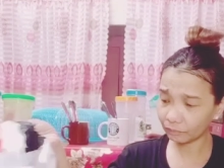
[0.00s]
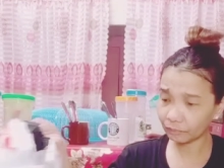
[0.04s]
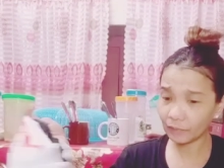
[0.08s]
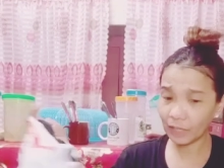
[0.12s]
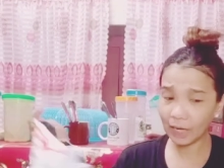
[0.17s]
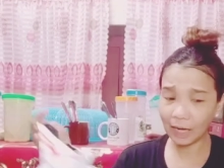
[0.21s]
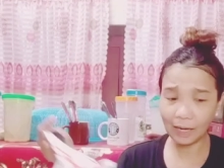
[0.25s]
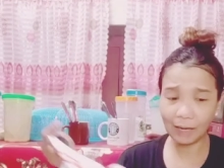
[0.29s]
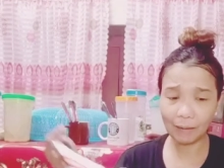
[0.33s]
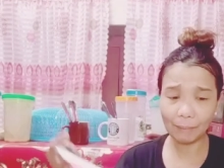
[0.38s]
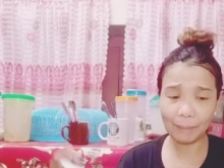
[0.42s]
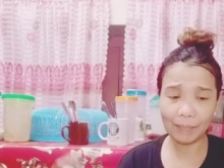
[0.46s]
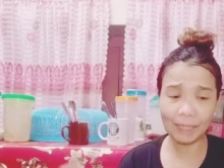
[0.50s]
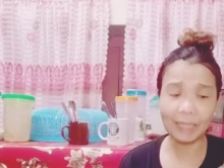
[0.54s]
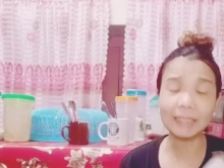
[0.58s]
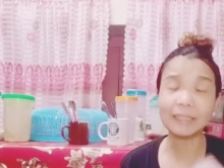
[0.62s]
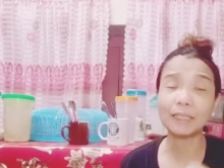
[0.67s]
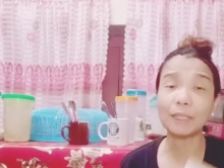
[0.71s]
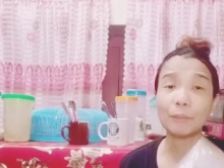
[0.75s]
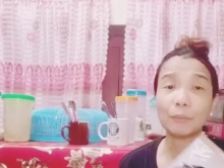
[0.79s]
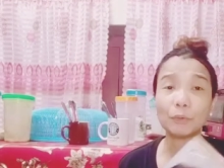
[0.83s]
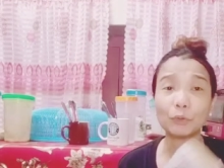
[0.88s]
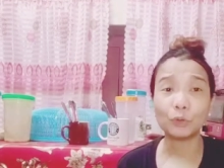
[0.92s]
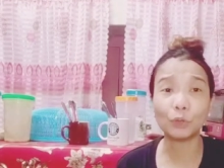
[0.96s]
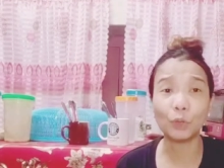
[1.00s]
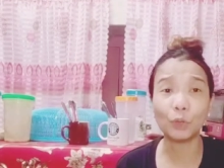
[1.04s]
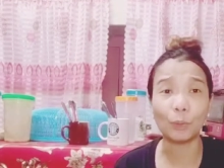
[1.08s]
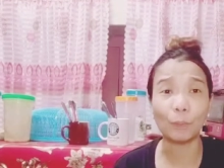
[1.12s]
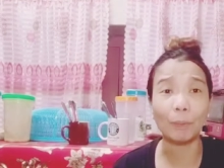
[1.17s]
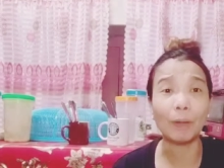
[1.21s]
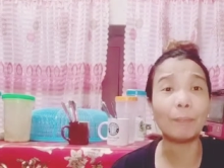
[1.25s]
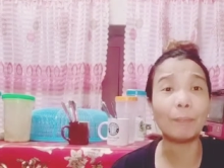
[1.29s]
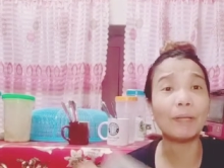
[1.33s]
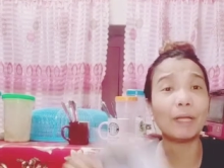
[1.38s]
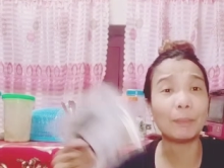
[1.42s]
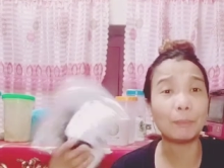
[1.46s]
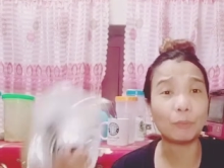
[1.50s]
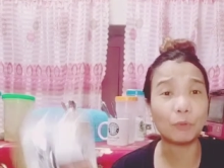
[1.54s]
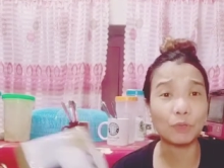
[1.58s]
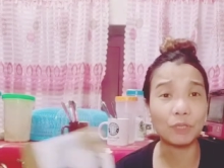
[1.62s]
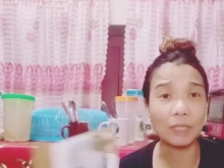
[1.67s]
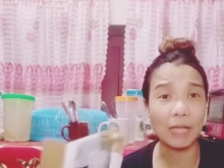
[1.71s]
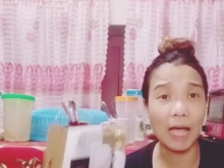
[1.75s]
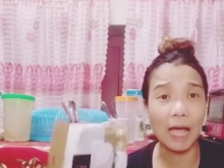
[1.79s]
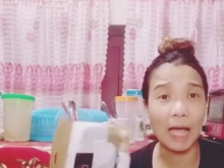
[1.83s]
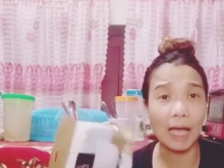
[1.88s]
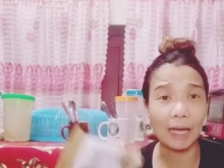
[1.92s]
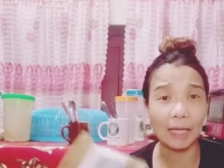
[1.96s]
Uh, maganda po to. Mabili po
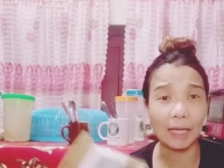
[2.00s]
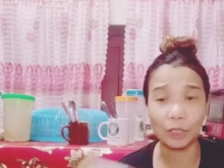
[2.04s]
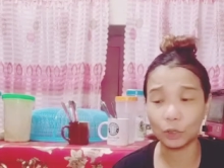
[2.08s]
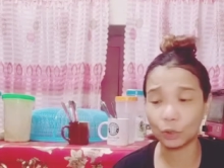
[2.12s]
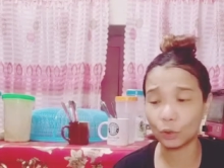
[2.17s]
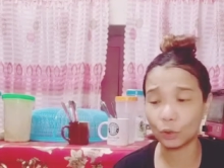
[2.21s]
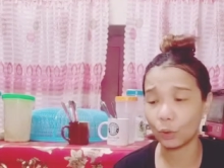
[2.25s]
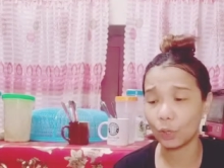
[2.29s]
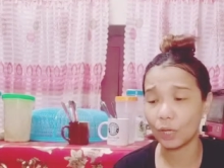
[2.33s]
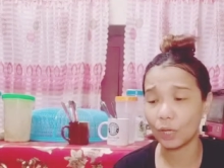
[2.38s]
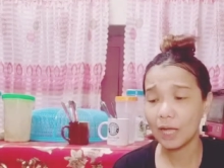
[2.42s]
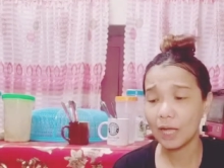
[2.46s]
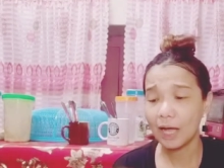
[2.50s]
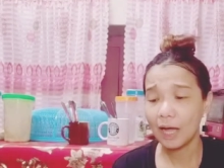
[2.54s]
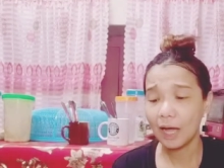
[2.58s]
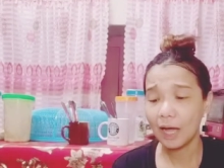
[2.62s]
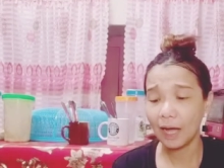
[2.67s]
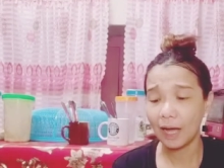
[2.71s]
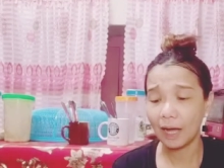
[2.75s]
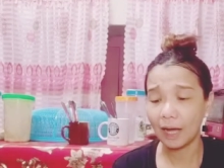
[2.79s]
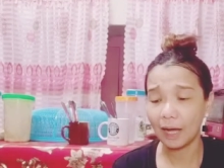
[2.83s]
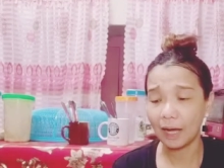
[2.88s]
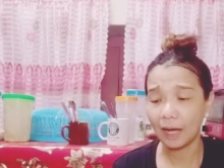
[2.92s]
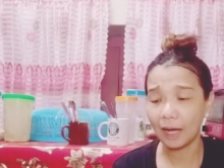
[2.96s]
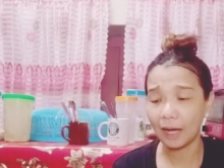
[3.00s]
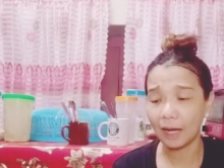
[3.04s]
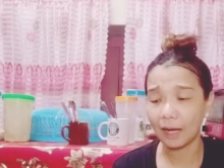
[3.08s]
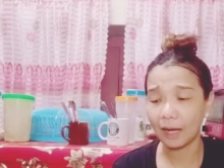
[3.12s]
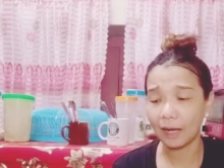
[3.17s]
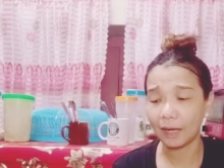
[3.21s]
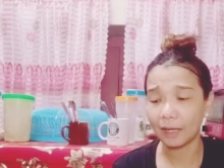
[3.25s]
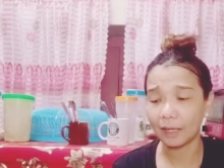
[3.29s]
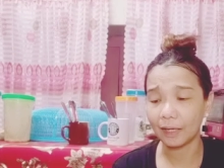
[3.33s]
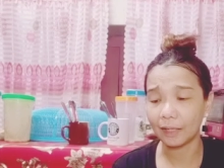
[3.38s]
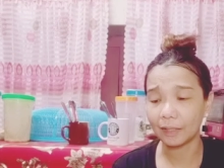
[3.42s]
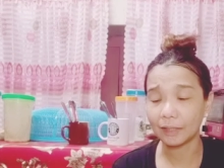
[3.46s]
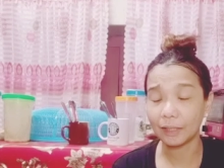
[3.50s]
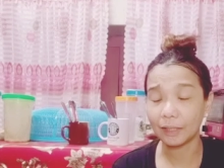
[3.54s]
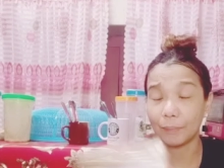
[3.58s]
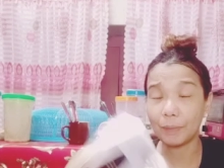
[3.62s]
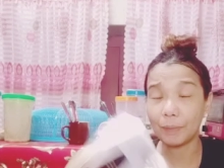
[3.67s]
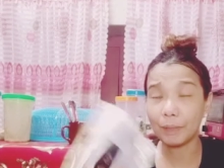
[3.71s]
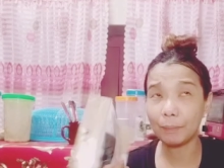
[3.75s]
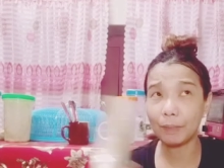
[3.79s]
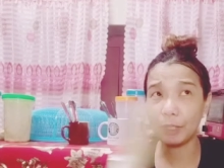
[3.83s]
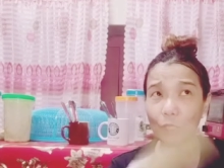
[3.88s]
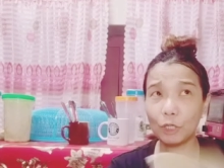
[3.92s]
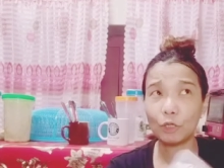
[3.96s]
sa akin to. Uh,
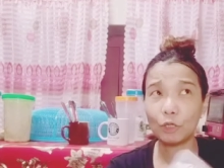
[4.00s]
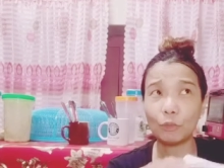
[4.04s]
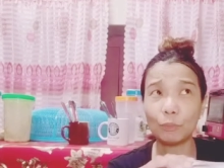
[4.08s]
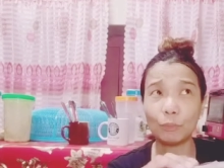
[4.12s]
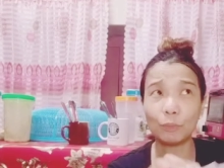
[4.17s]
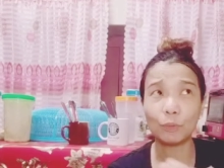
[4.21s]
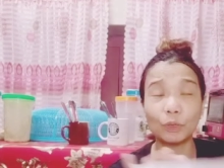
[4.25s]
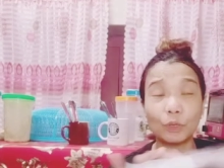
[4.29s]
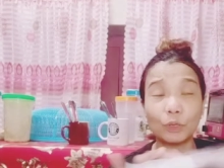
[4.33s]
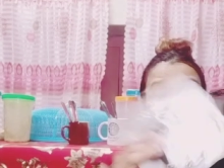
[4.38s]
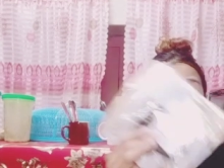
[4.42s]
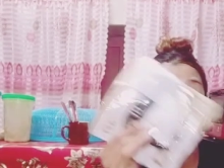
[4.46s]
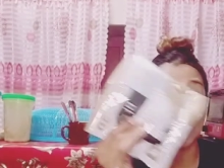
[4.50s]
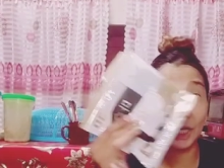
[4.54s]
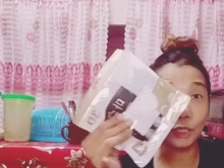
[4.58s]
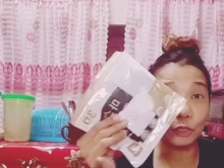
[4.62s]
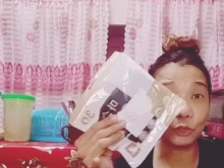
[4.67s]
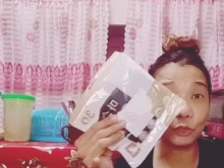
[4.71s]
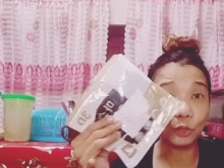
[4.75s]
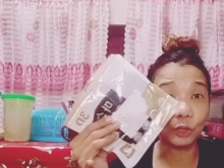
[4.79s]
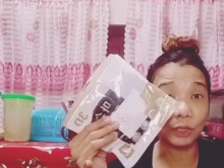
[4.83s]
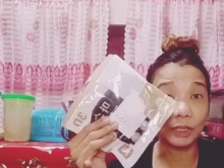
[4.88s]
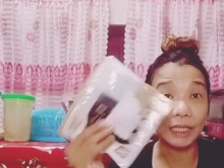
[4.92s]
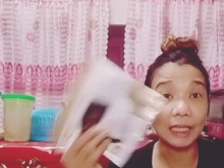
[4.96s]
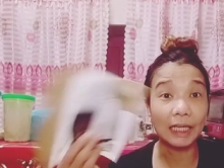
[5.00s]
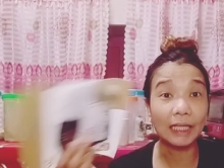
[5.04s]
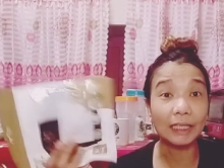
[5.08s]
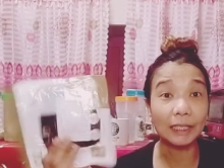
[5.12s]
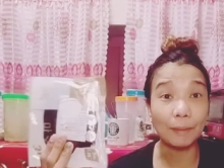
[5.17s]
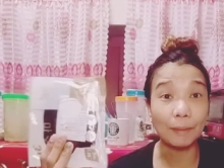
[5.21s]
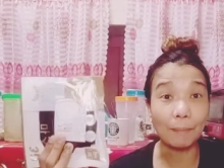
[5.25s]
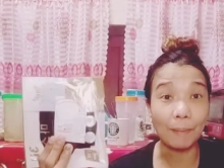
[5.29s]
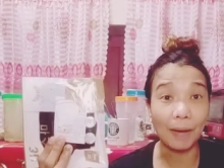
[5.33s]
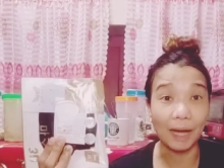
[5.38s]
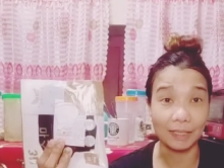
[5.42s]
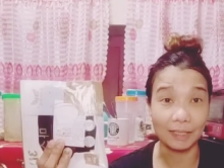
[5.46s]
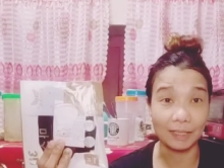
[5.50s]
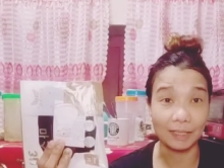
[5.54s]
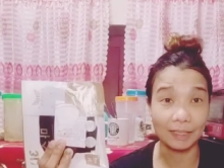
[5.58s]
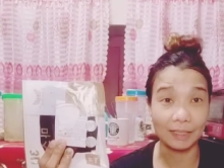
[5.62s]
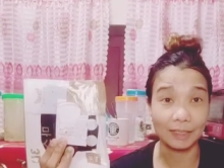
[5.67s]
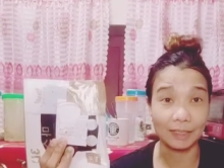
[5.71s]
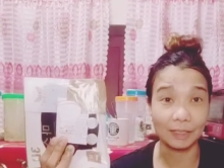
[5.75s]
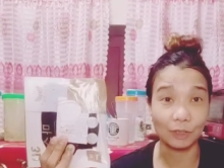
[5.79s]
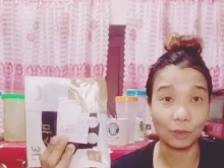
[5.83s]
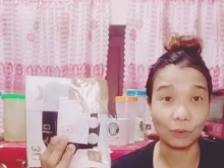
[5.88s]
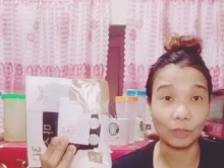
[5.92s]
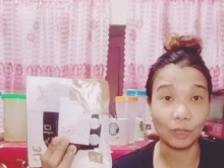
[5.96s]
nabibili ko po ito, ano to, 3D
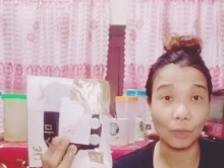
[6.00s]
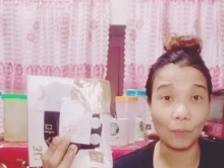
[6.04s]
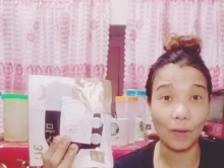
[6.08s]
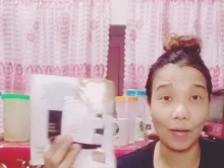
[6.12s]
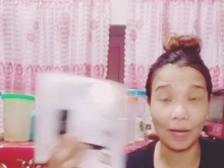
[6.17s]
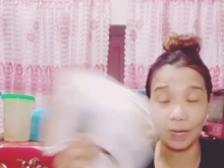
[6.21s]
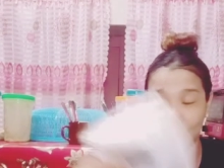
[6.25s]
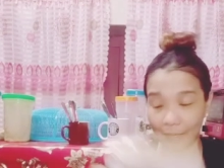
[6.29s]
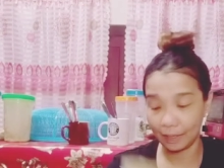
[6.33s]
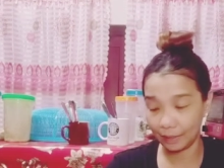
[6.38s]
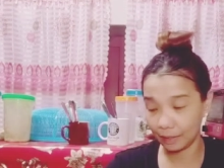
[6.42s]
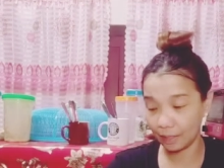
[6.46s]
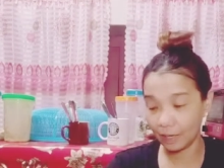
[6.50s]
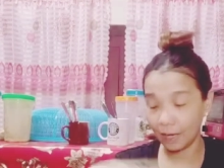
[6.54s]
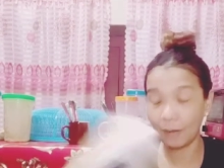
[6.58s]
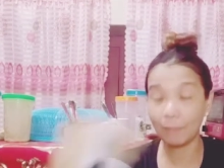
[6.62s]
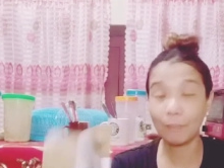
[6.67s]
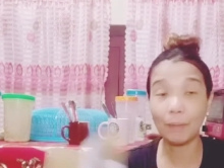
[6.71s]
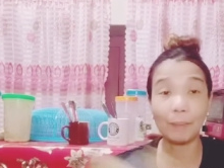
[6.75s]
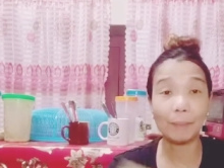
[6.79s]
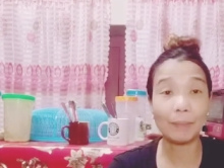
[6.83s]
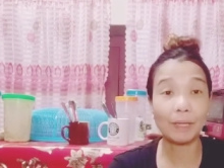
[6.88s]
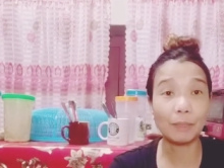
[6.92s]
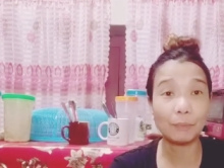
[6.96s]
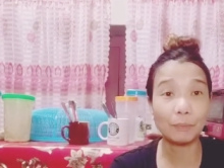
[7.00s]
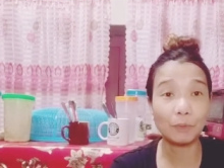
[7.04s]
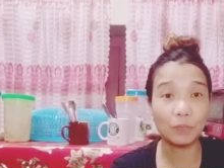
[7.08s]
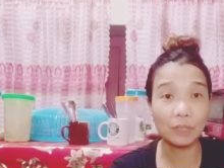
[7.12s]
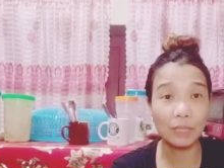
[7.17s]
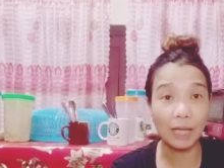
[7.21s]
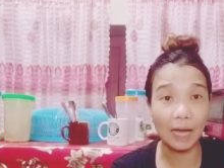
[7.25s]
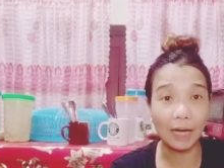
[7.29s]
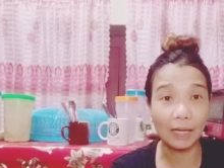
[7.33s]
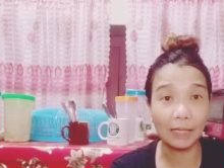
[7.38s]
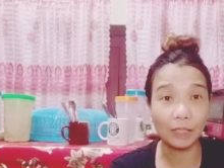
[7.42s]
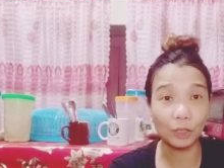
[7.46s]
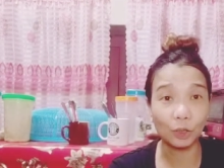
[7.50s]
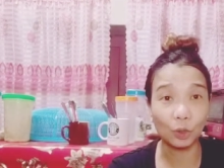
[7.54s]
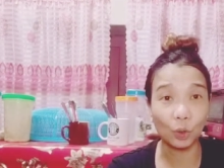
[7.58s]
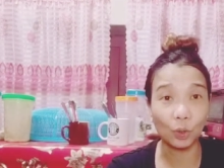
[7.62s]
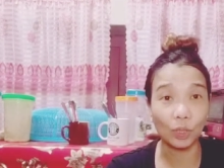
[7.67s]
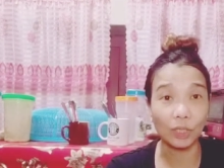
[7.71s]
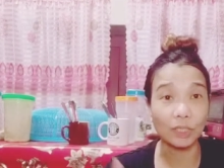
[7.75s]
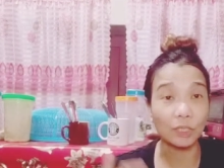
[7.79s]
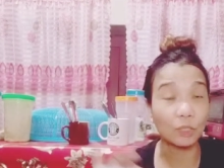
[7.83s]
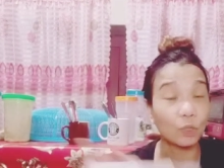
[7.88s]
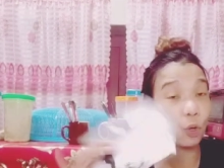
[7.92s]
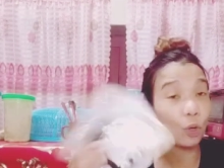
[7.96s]
mask kung tawagin. Ang mabili po sa akin ito
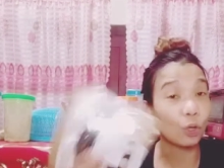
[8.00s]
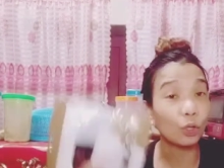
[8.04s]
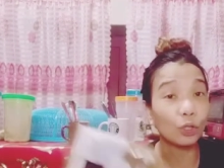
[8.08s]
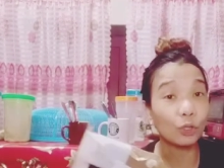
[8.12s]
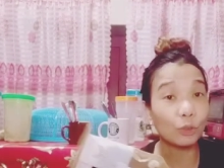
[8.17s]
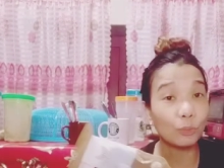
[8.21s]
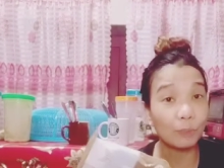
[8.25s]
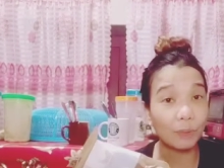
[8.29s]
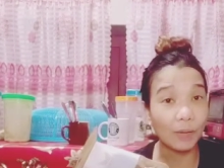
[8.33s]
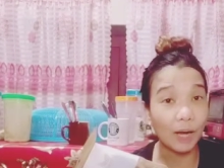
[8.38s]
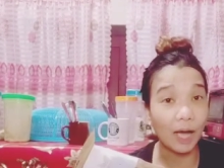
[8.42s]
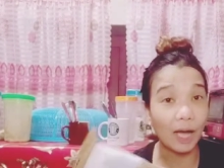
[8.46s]
is color black